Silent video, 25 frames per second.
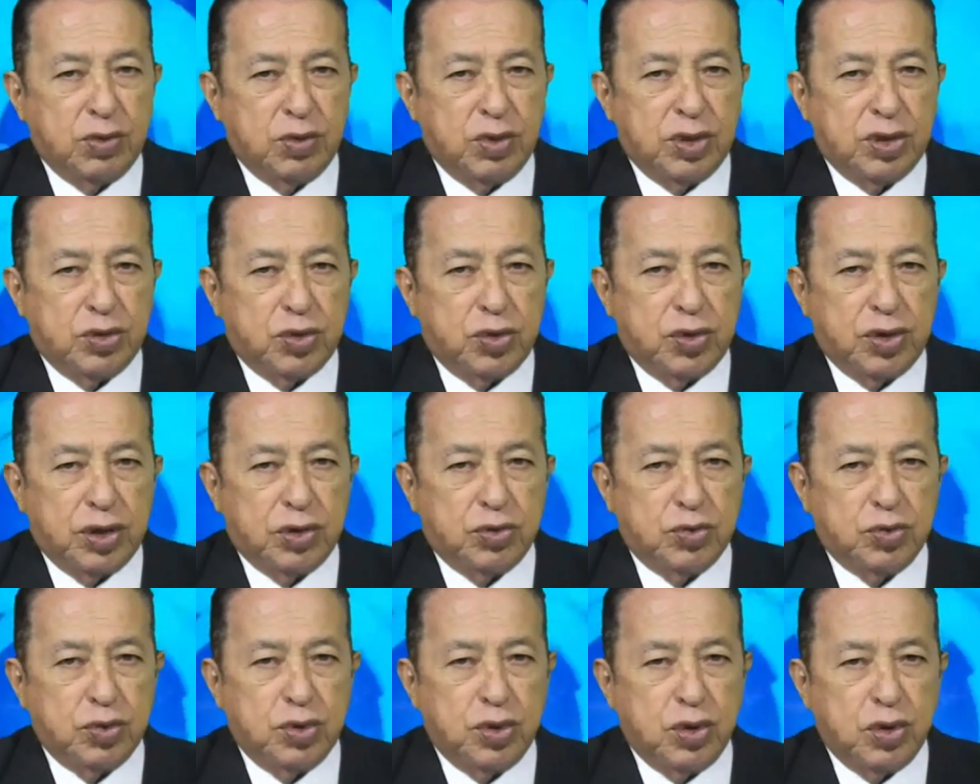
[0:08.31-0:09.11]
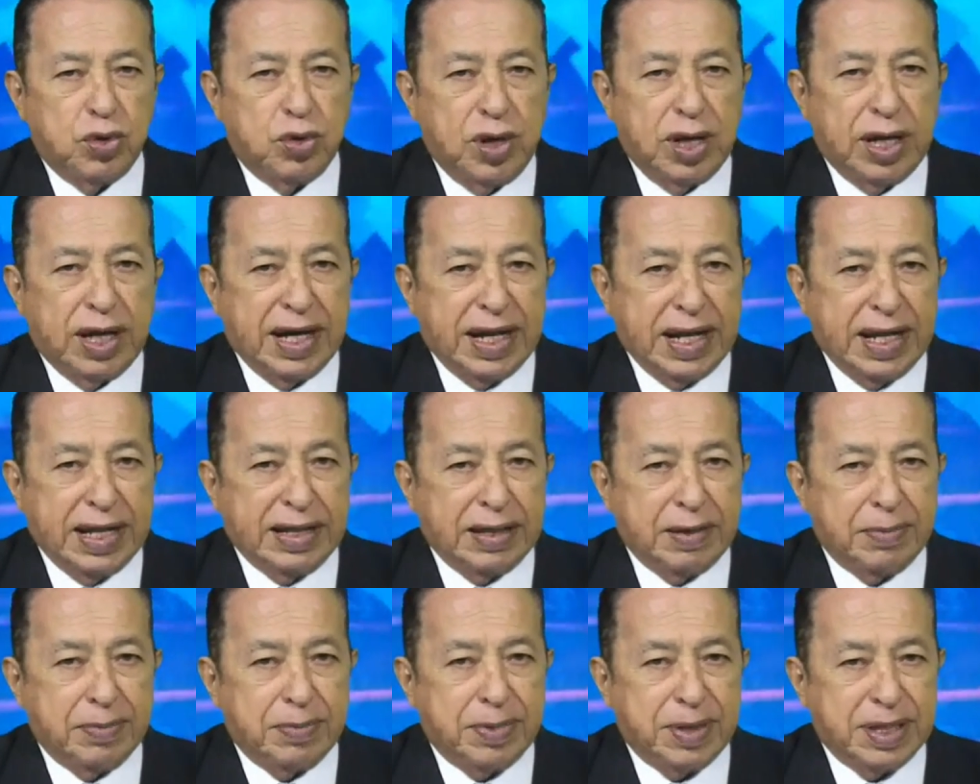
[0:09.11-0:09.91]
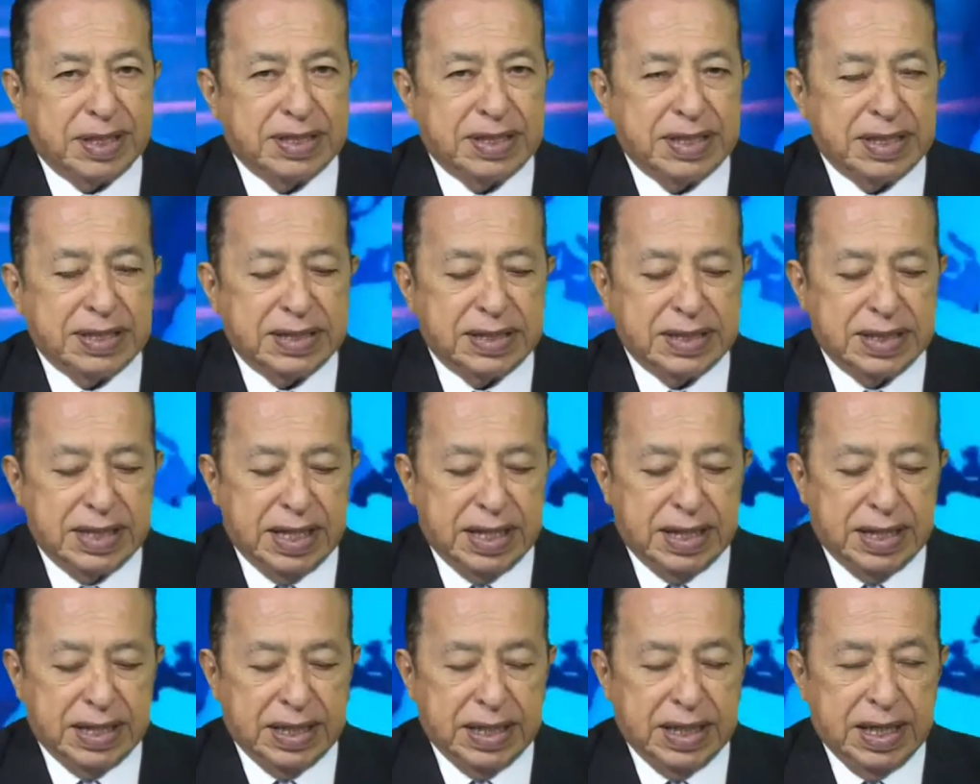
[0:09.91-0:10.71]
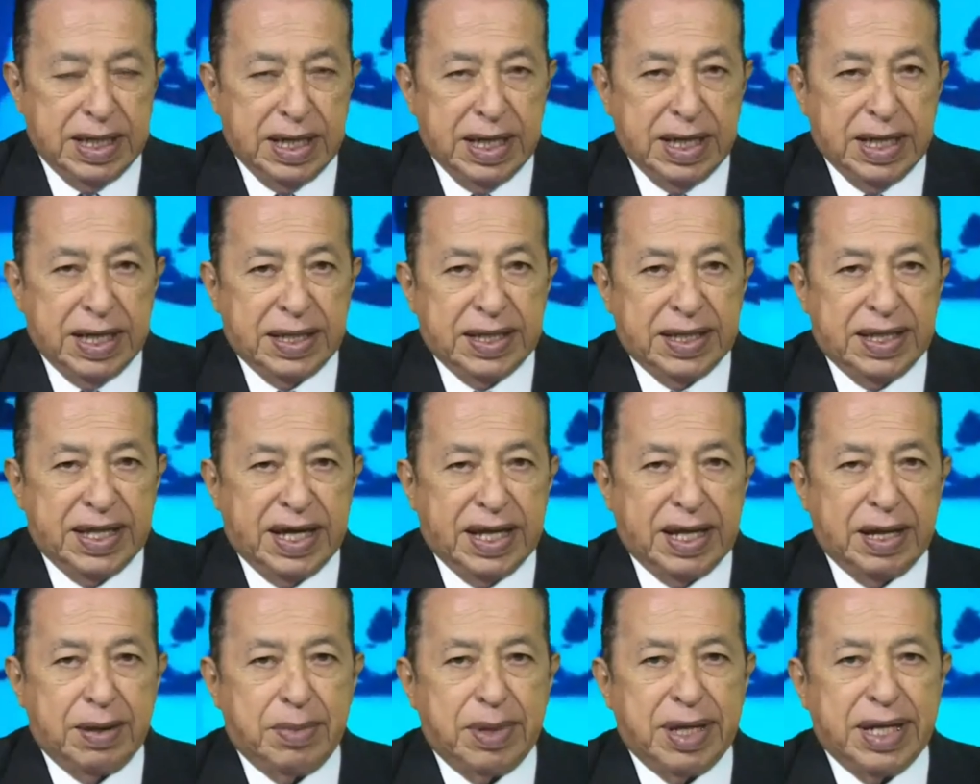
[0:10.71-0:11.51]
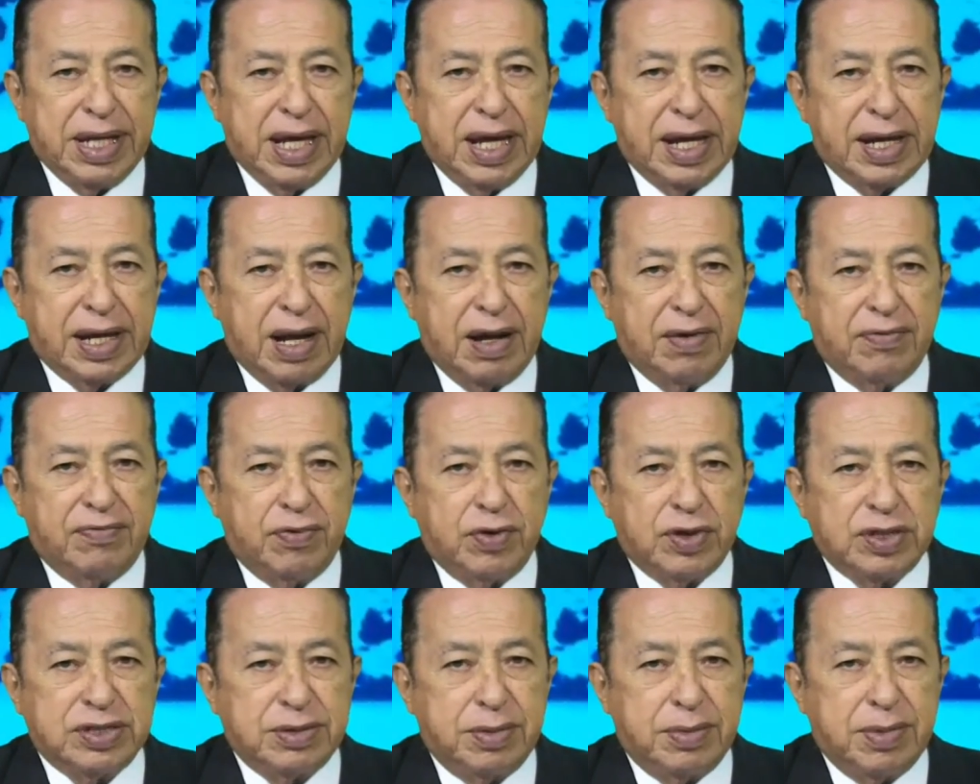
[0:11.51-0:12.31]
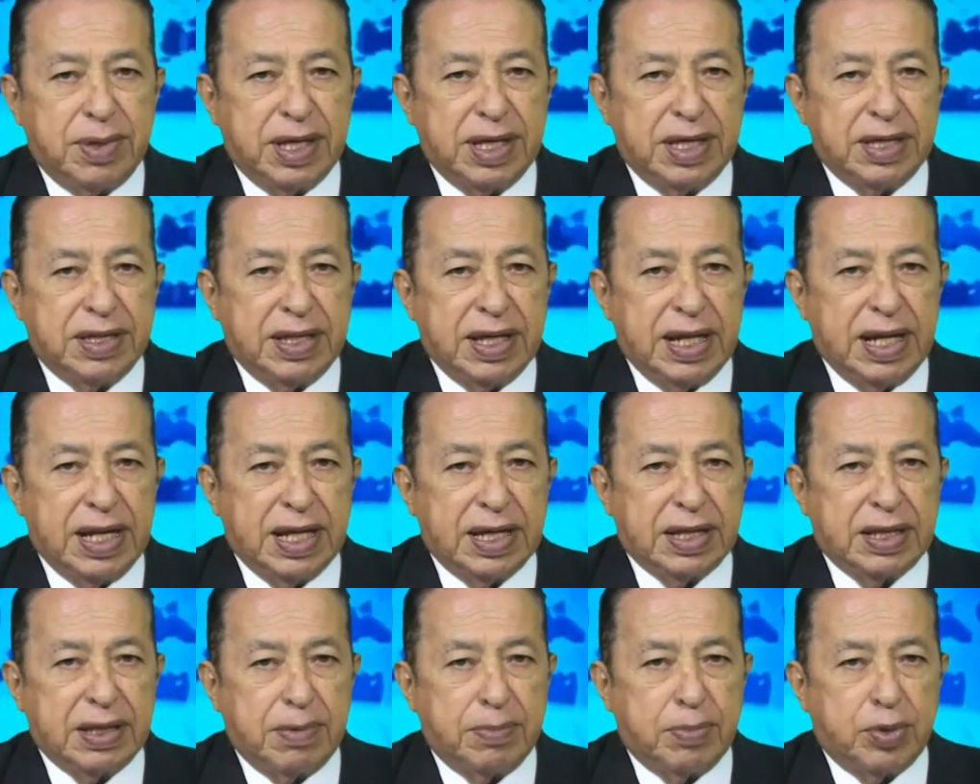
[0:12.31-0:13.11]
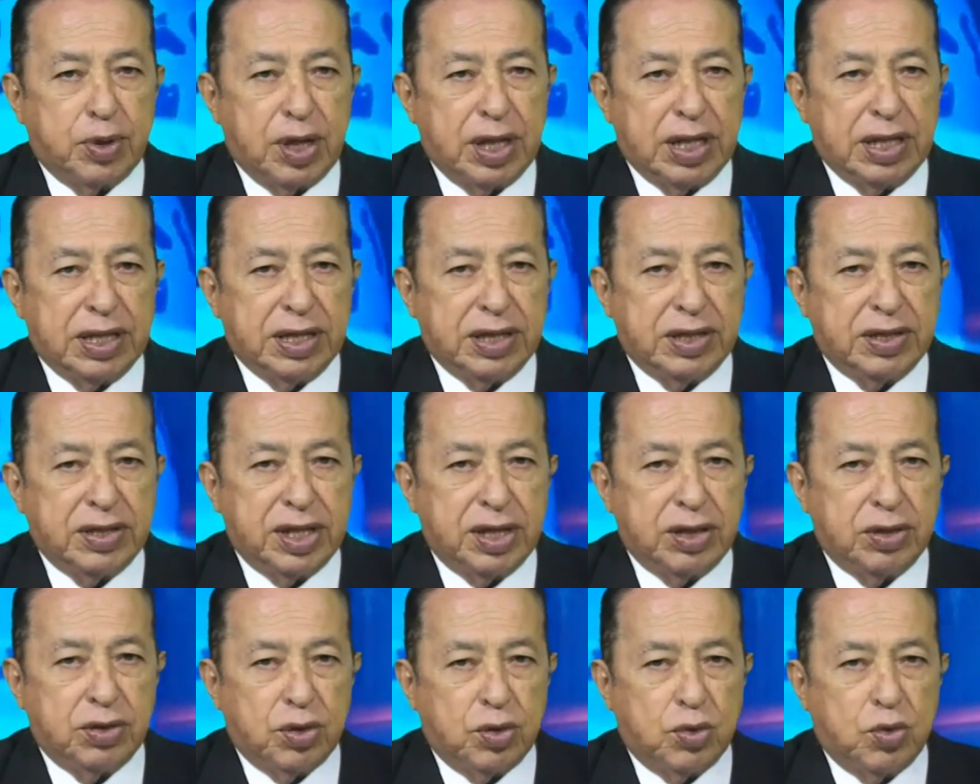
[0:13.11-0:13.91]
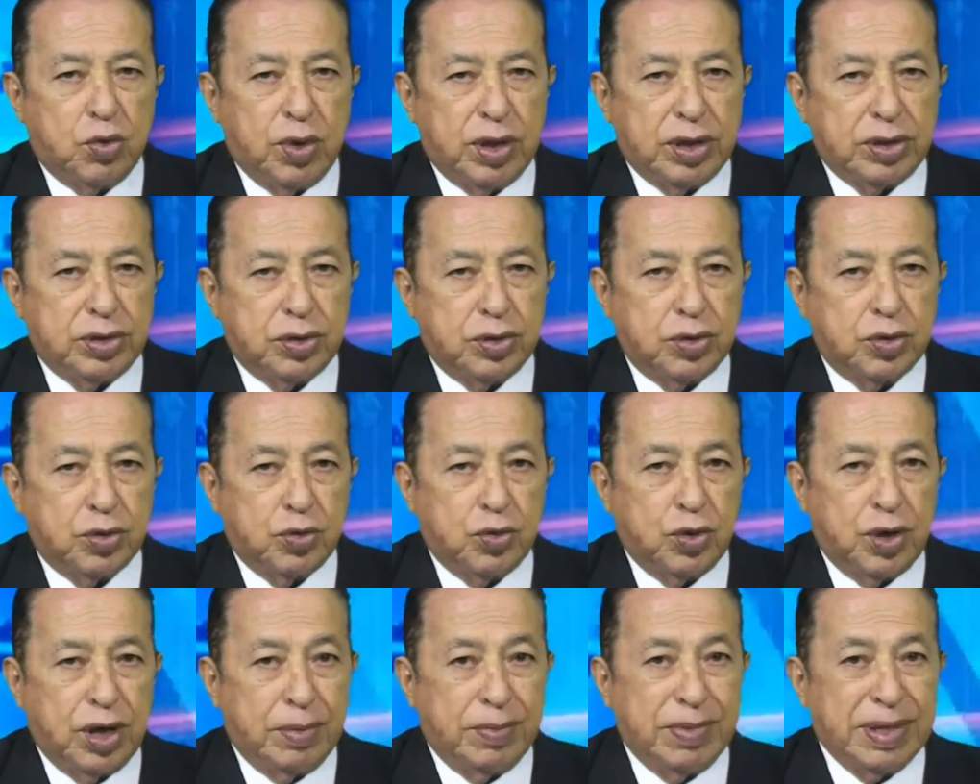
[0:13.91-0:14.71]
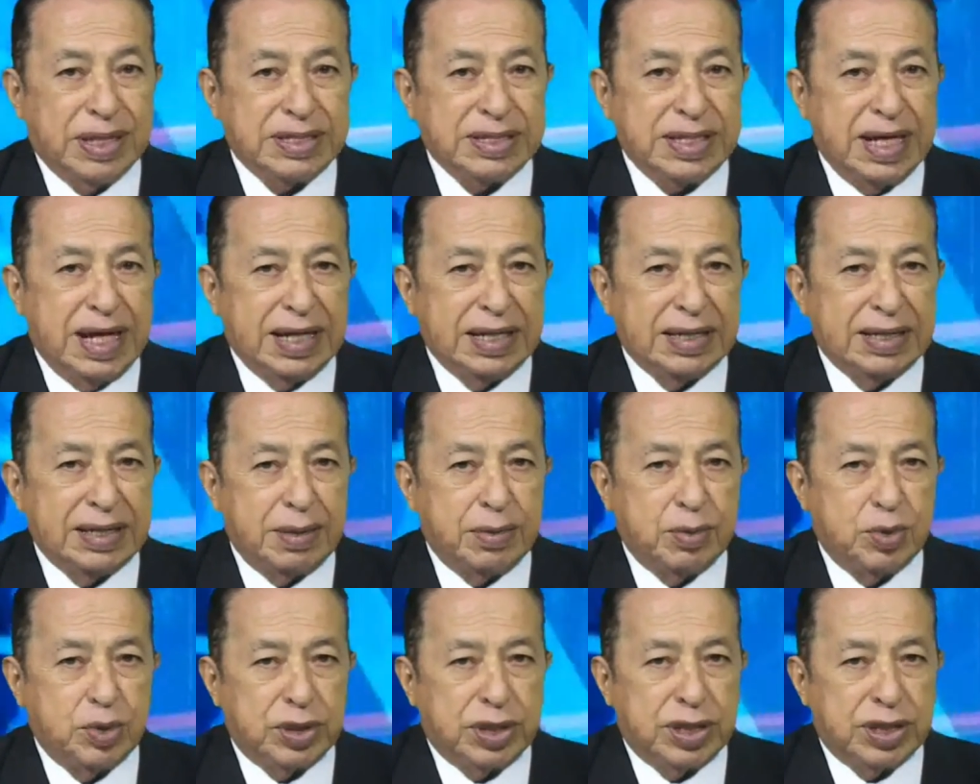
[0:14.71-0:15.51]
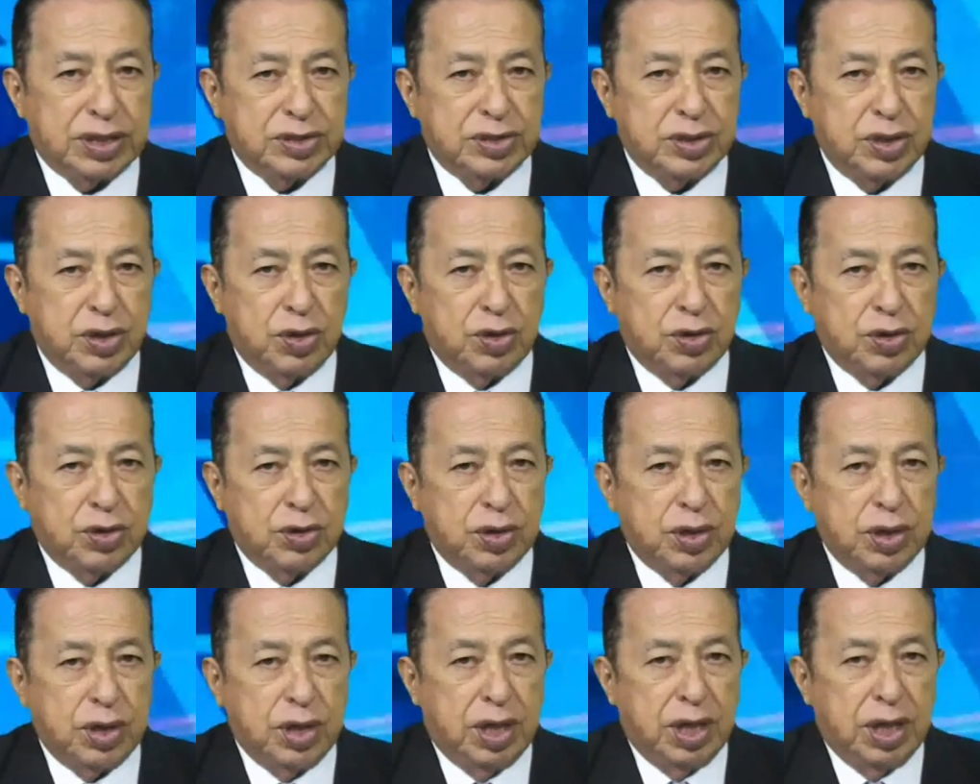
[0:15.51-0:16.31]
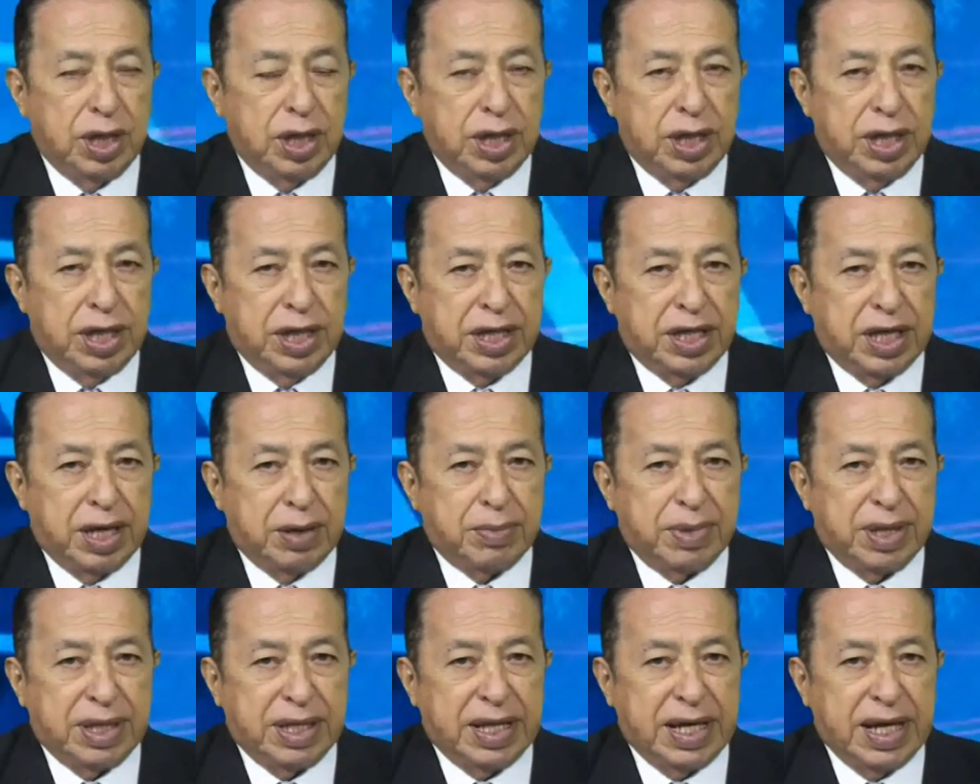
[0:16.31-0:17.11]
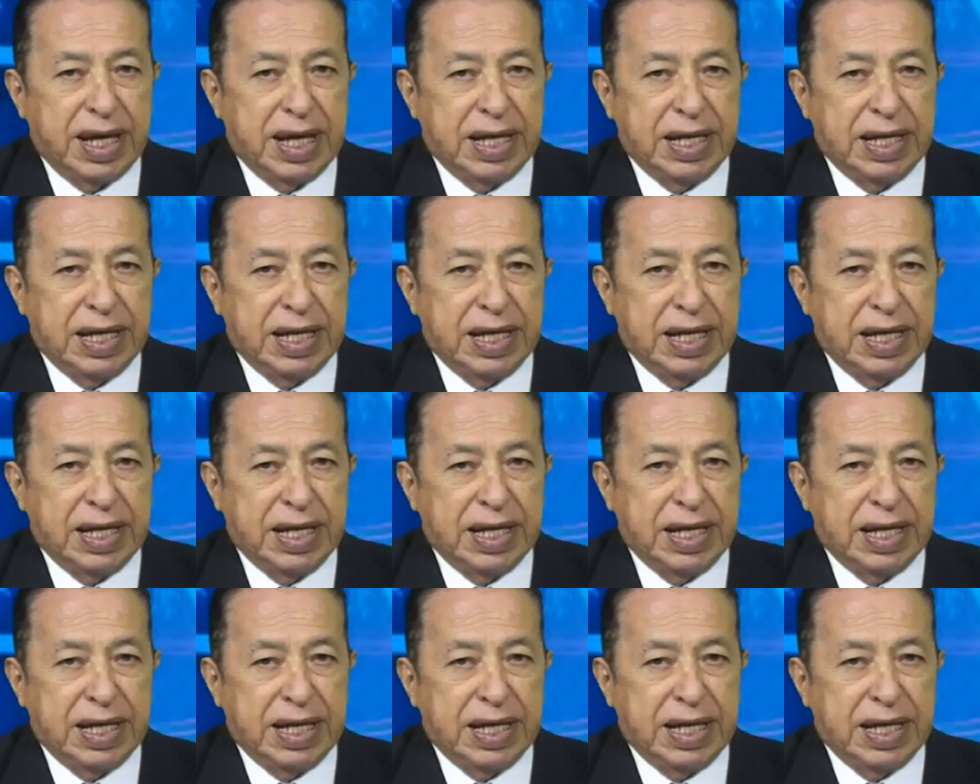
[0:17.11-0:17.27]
nuestros estudios con la grata presencia de Ana María Raffo, asambleísta electa por el Distrito 4, con la más alta votación y quien maneja el